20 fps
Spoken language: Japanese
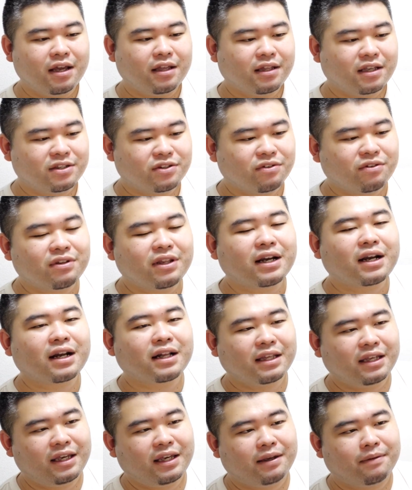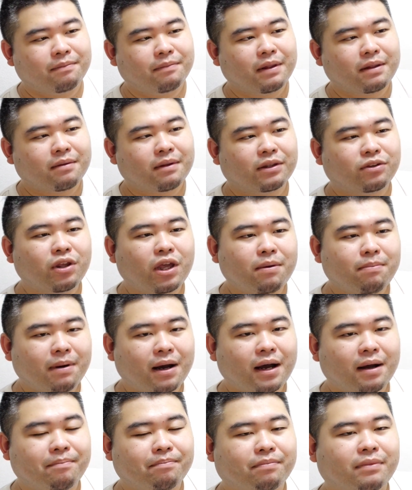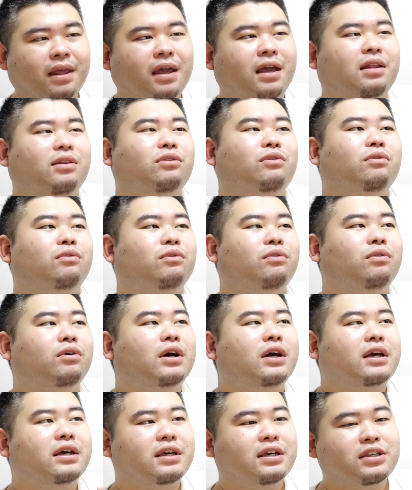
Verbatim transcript: で、その中に、例えば、えっと、